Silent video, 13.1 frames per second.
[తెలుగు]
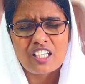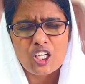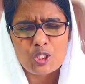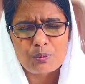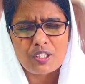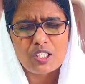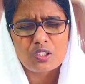
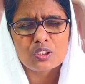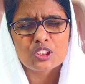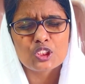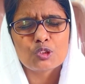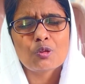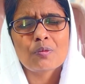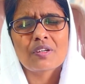నరములలో
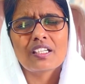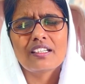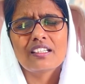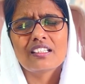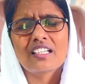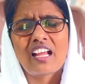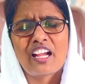జీవం
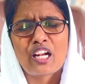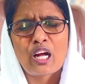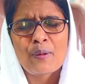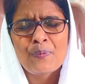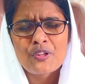కలిగింది నాయన